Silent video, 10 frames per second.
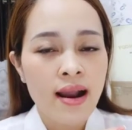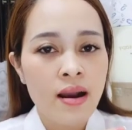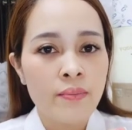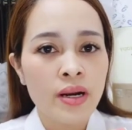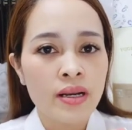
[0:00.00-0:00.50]

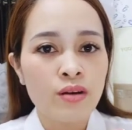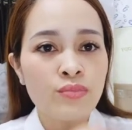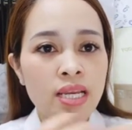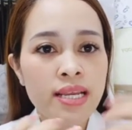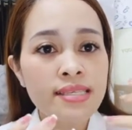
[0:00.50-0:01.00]
uh, bởi công
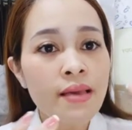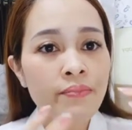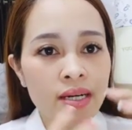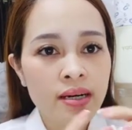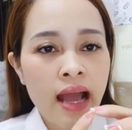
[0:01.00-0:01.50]
ty
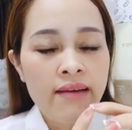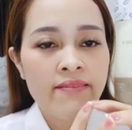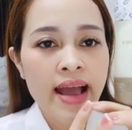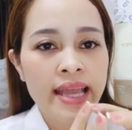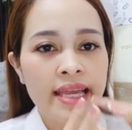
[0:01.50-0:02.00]
December
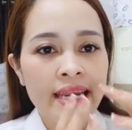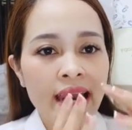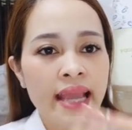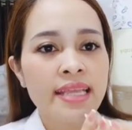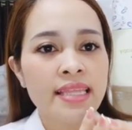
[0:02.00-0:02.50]
và hiện
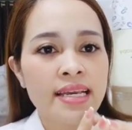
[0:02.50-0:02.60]
nay thì